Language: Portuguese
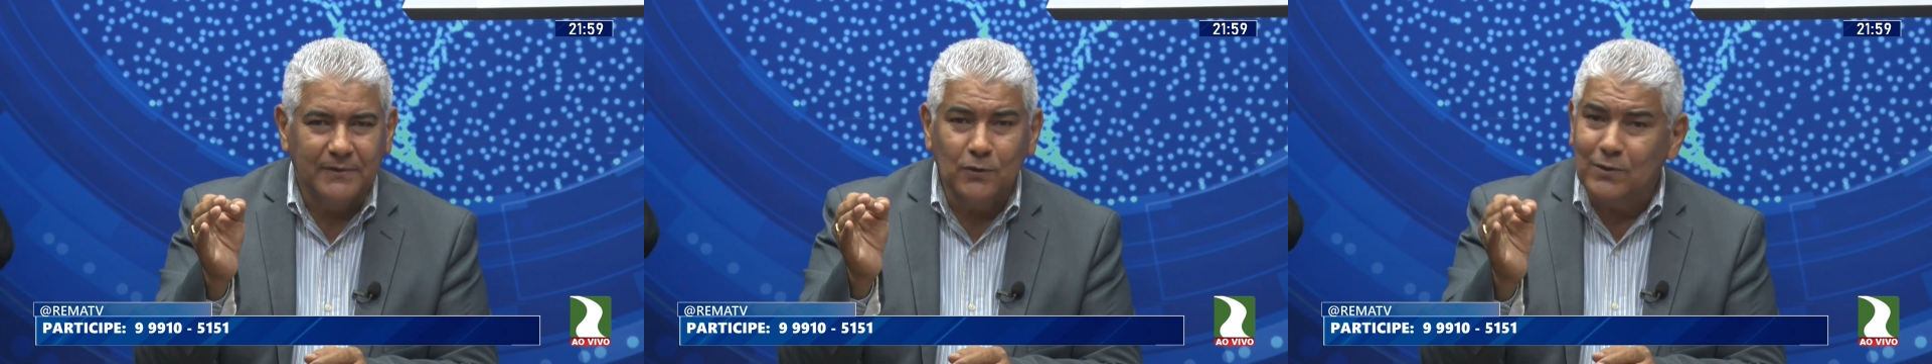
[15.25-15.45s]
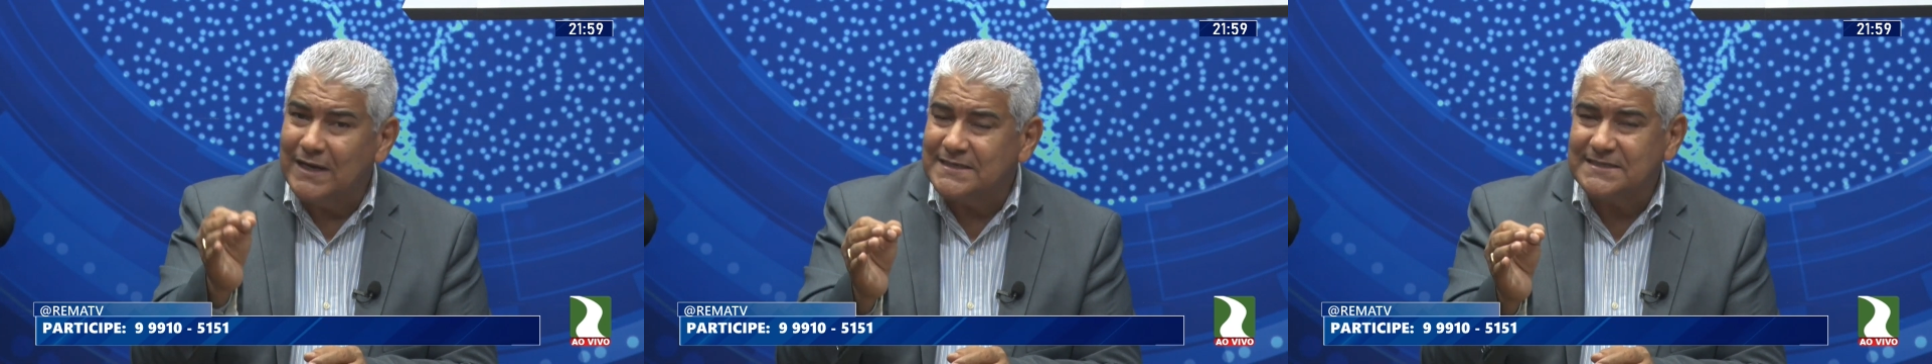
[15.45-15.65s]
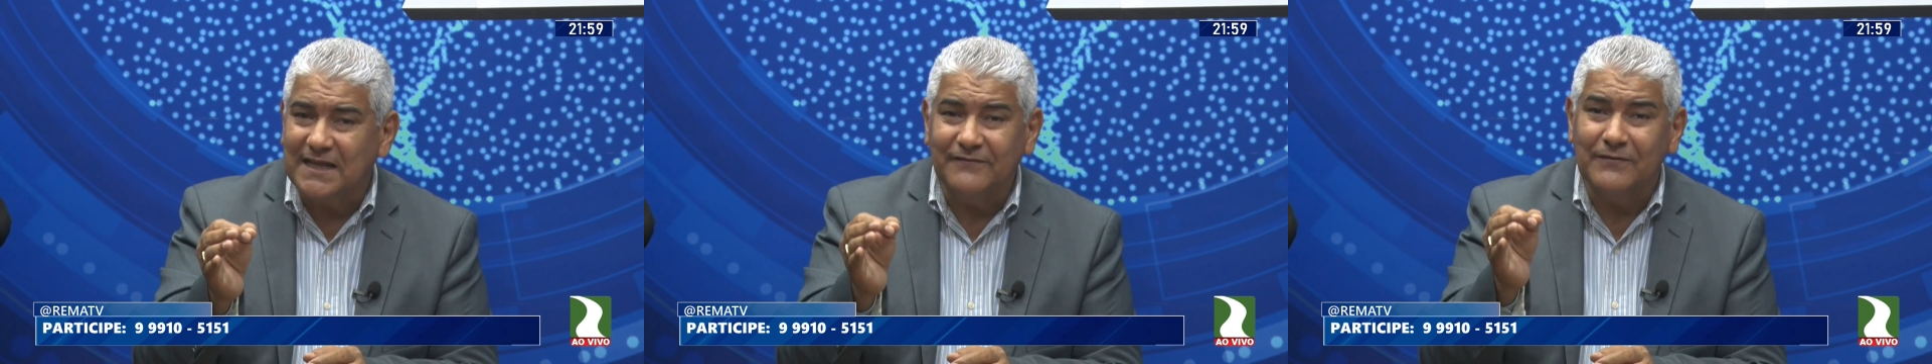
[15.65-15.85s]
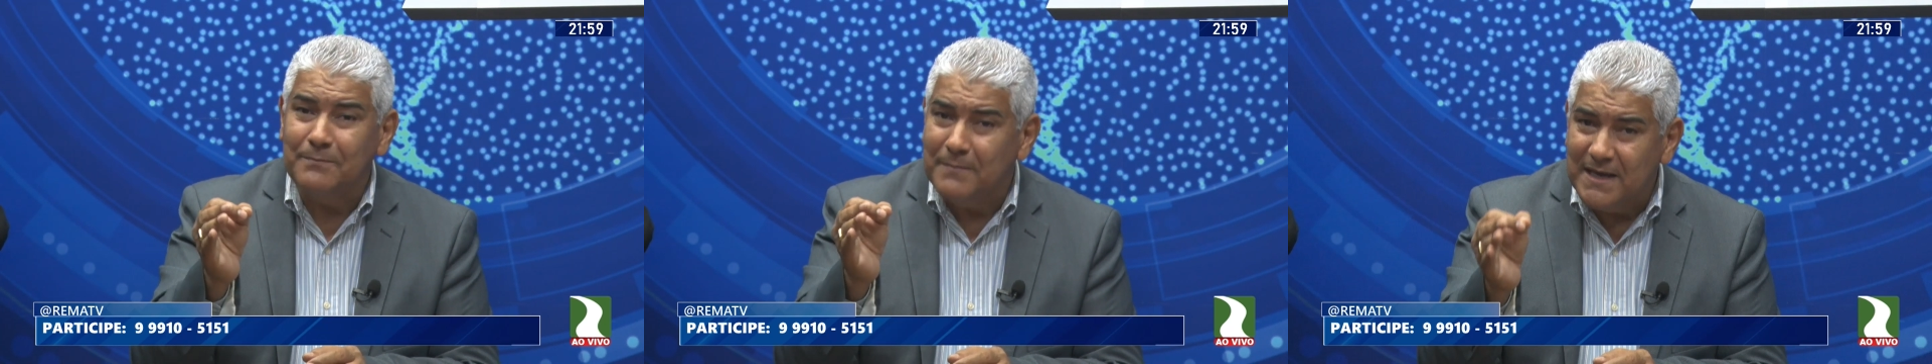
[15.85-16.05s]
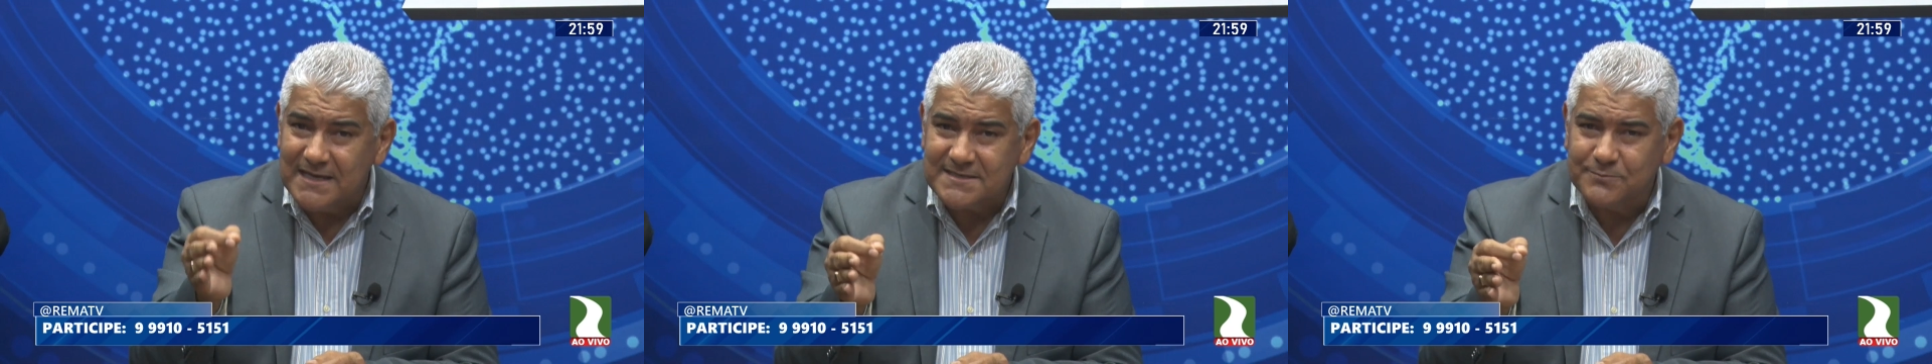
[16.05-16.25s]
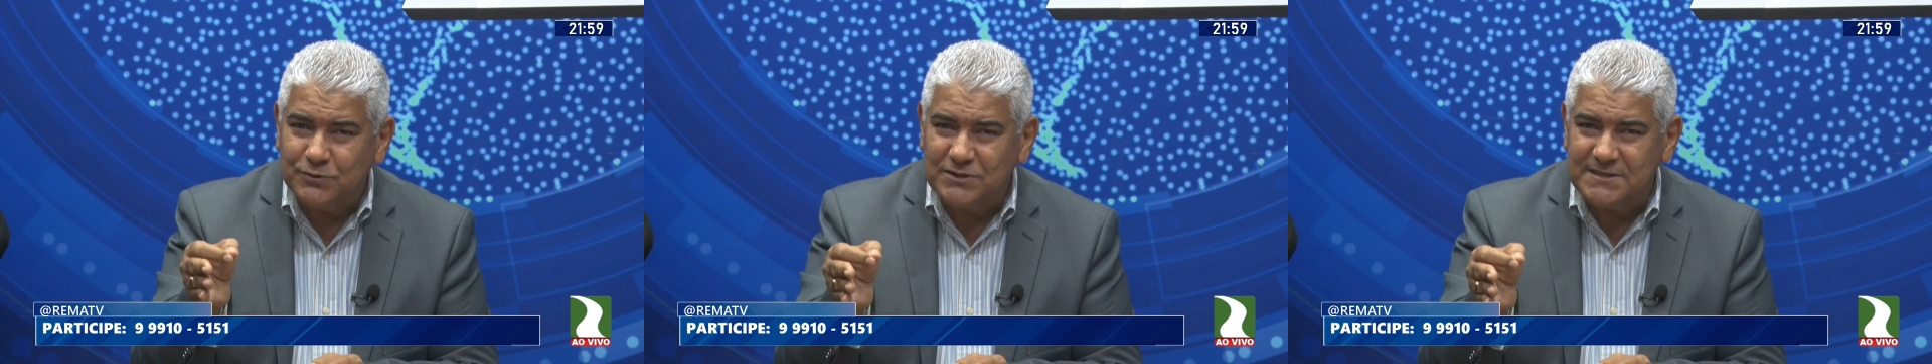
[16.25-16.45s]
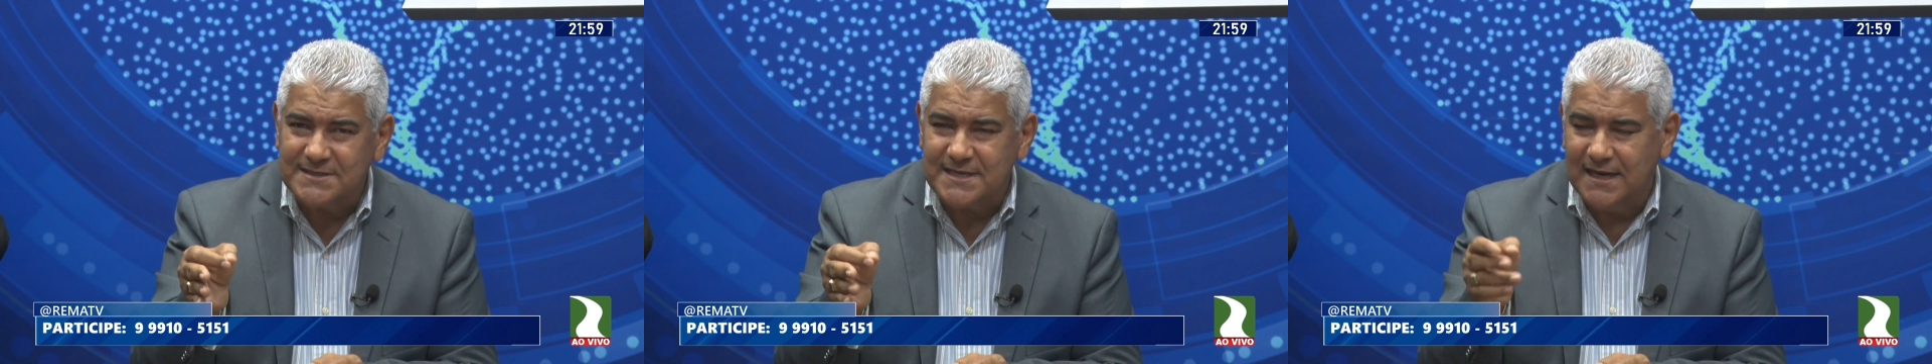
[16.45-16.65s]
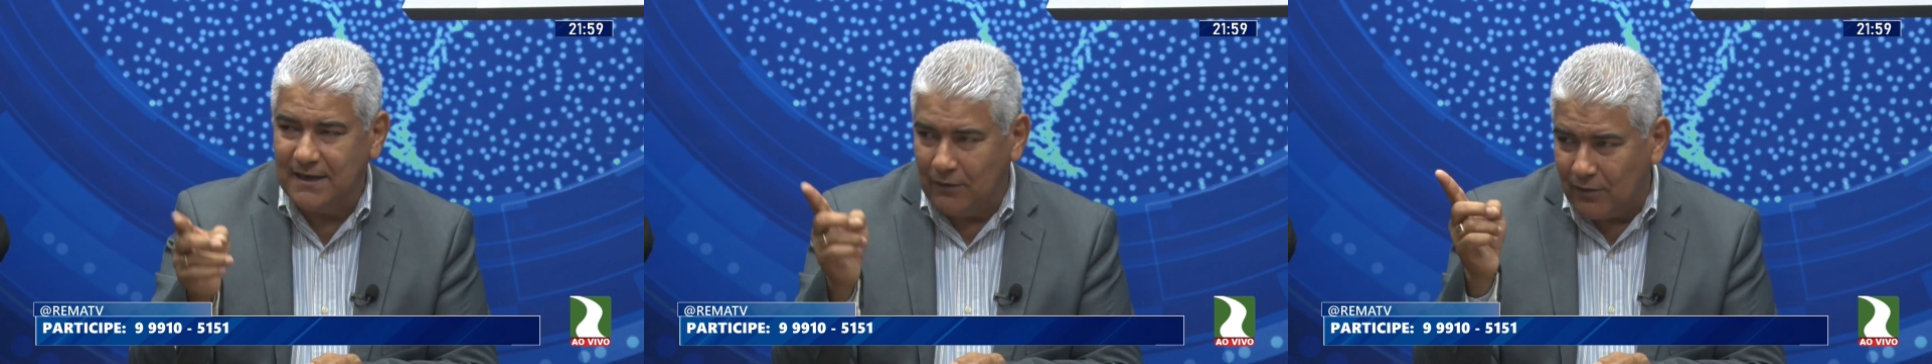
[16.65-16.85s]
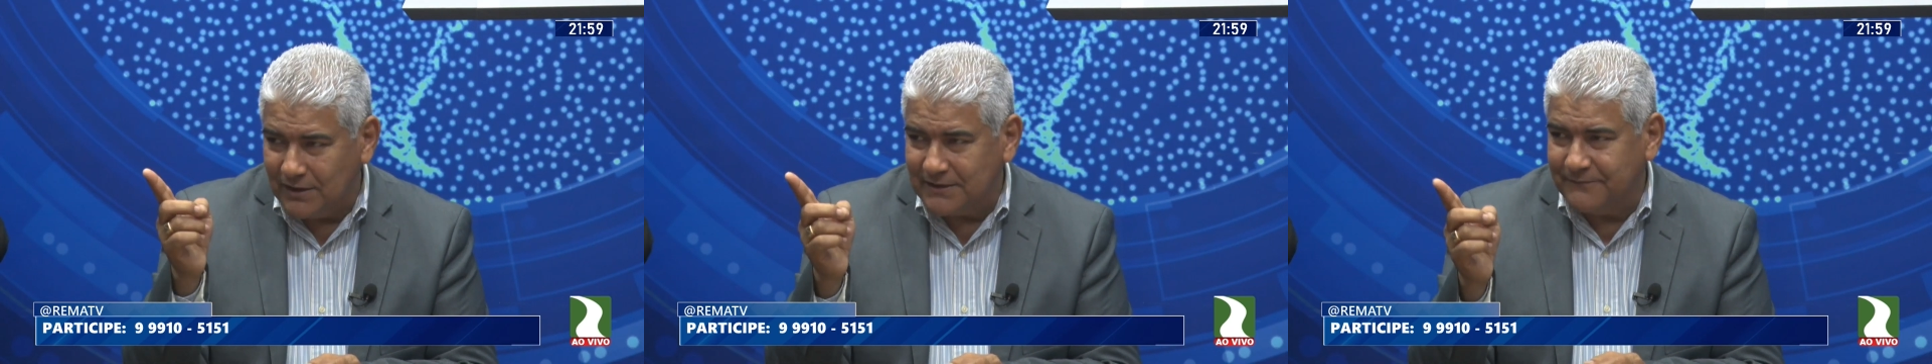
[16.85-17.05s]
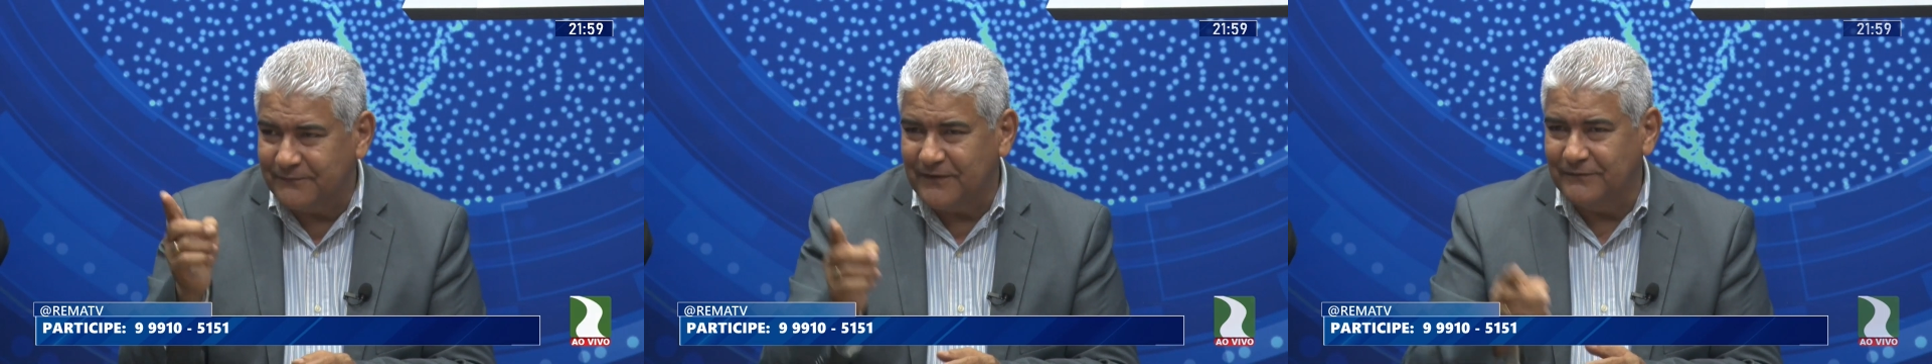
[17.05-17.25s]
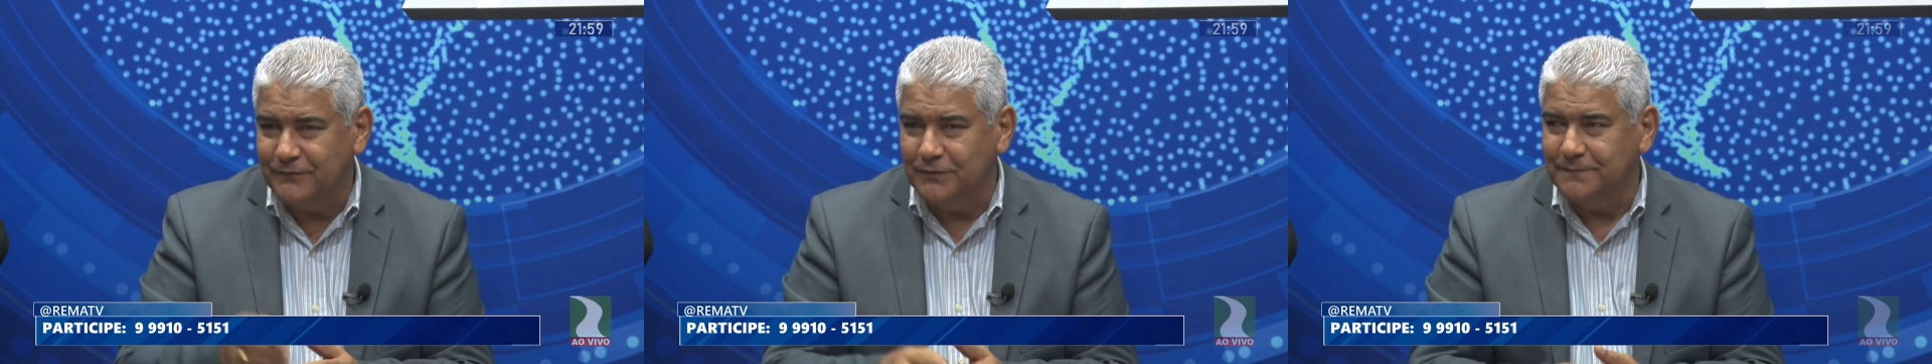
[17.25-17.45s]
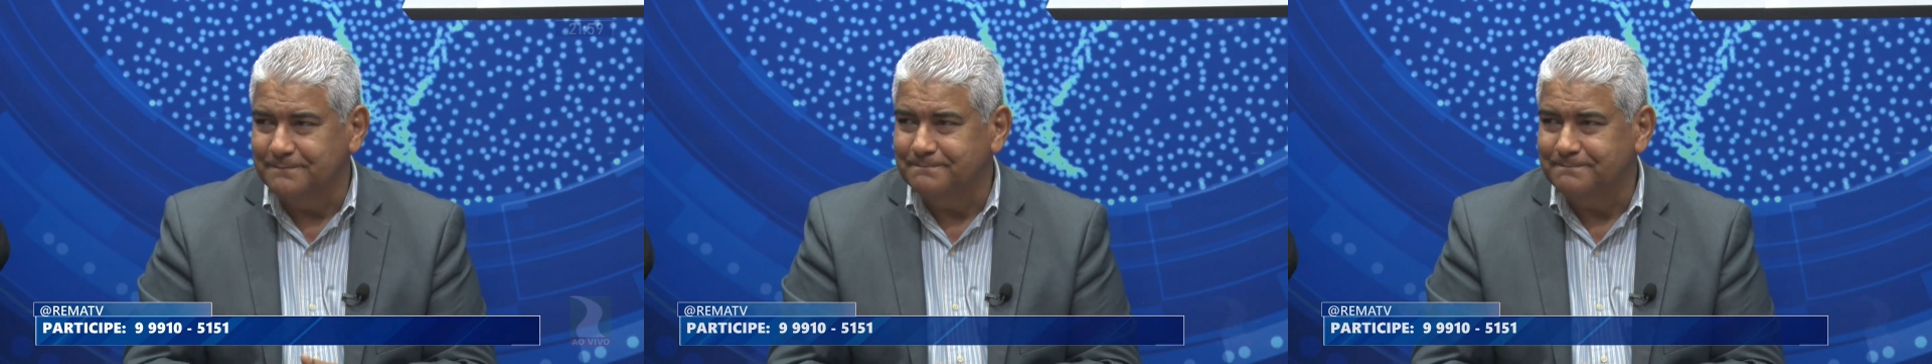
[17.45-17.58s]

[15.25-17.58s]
Nunca esteve mesmo, diz ele. Roda, por favor.